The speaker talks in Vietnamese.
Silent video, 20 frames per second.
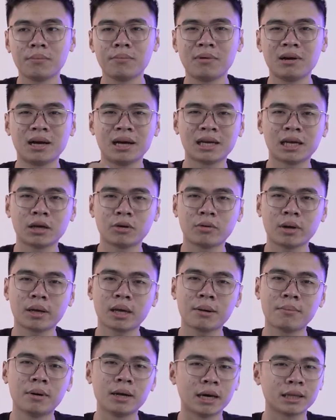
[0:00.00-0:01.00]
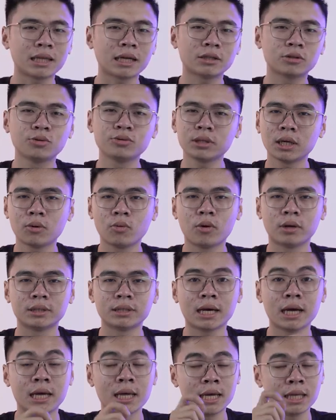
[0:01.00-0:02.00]
mà anh em lười tắt rút dây nguồn
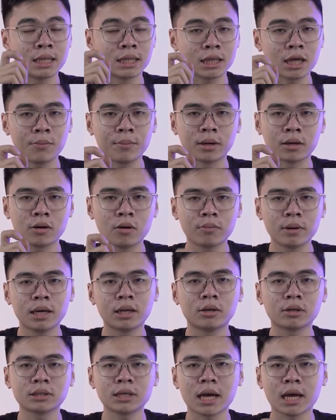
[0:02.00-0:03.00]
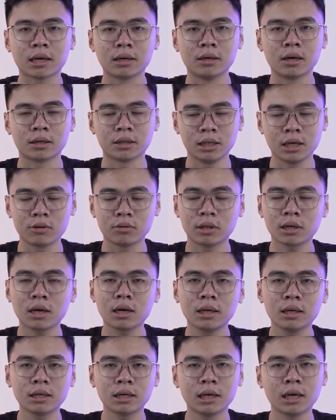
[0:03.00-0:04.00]
ra thì theo mình không nên, nó sẽ ảnh hưởng nhiều tới
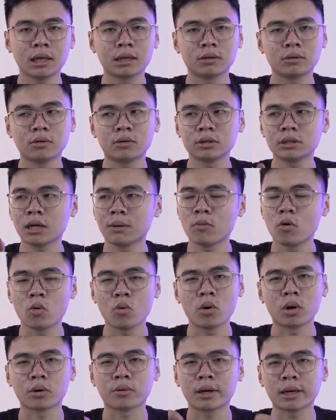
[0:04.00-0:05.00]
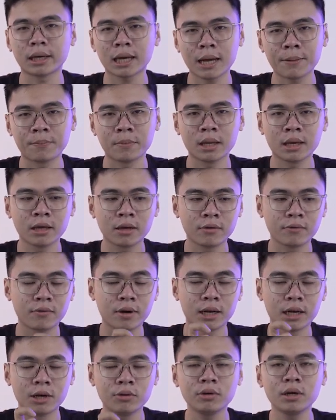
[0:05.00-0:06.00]
các linh kiện, đó chính là bộ nguồn của anh em.
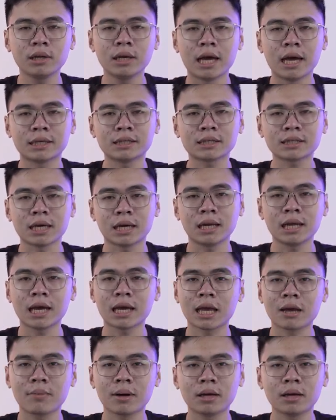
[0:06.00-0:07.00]
Và nếu như để chắc chắn anh em